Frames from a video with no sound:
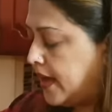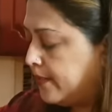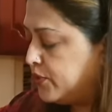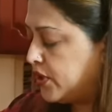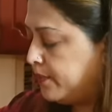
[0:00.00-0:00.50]

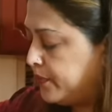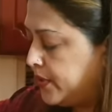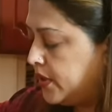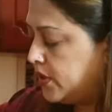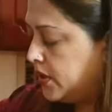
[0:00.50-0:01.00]
आप जब
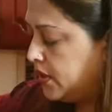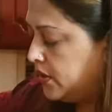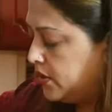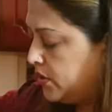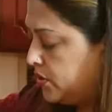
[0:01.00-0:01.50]

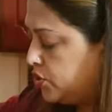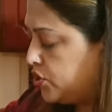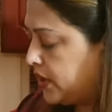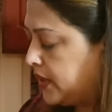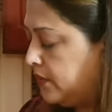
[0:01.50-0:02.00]

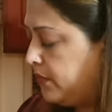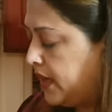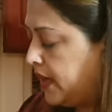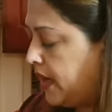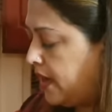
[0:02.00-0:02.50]
चिकन
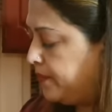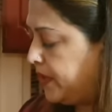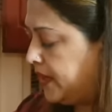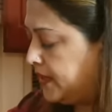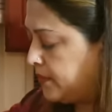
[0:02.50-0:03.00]
में
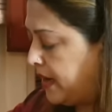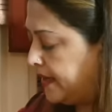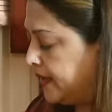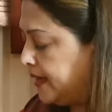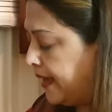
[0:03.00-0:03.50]
आपने ये
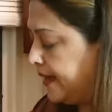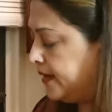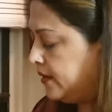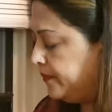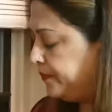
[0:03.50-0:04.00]
टमाटर डाले
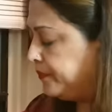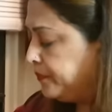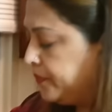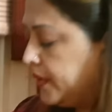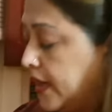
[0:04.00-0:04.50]
ना
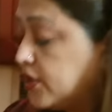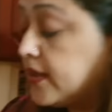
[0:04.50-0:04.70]
अच्छा